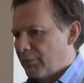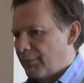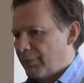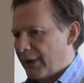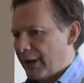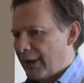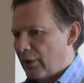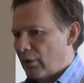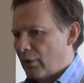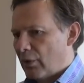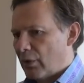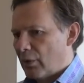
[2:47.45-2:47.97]

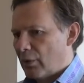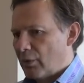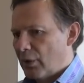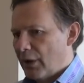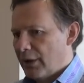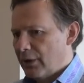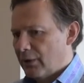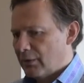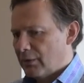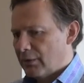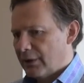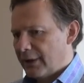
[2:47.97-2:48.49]
Pero
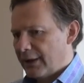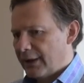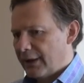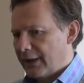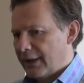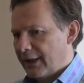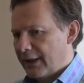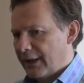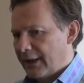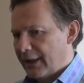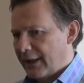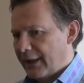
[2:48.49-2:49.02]
bueno, eh,
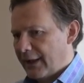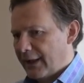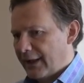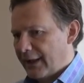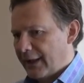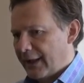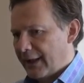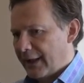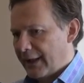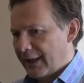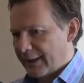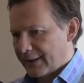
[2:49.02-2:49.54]

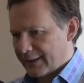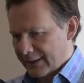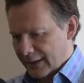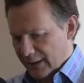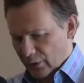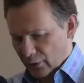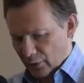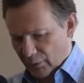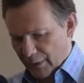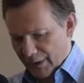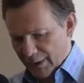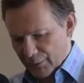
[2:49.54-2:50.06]
eh, si
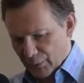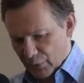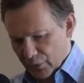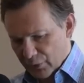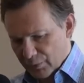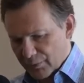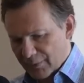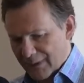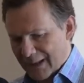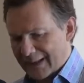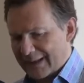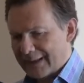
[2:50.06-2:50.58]
lo
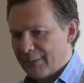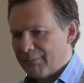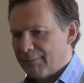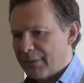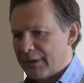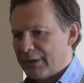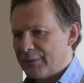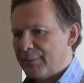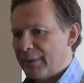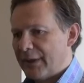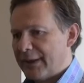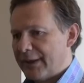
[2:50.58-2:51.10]
vemos más en
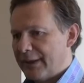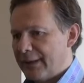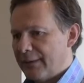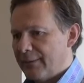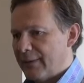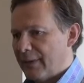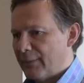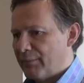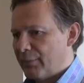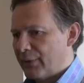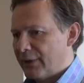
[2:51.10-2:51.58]
perspectiva,